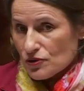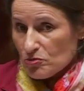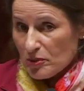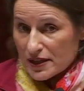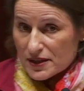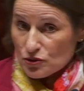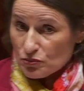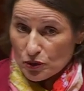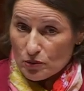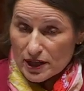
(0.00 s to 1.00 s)
sur une partie
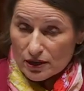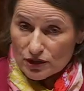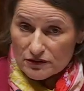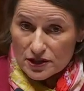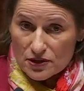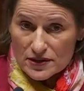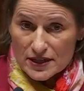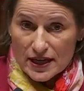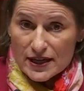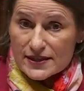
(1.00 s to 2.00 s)
d'une première loi de finances,